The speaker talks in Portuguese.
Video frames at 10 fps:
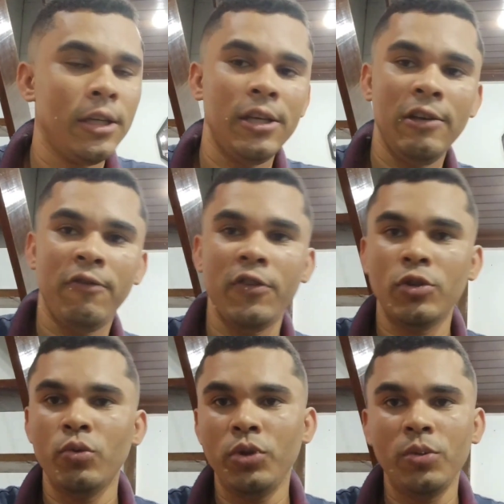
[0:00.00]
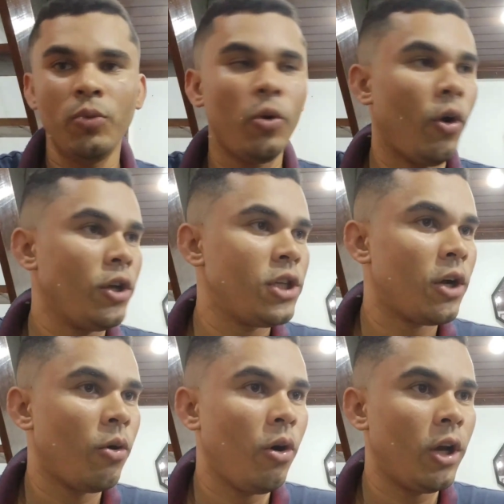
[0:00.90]
E fiz o último corte
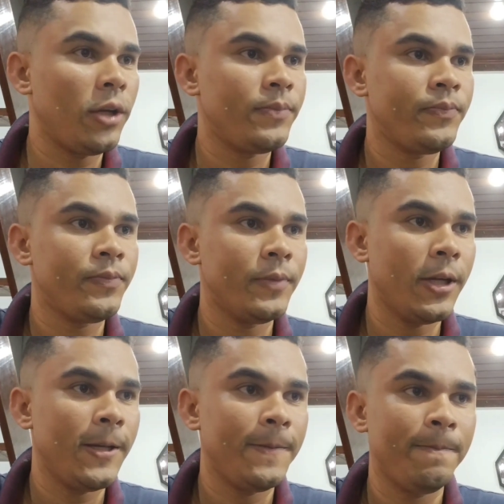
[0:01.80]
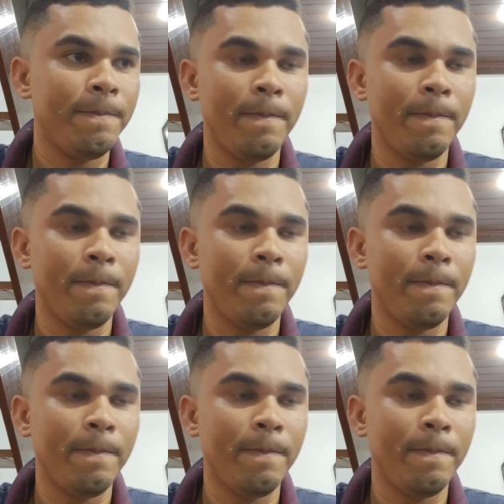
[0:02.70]
agora, né?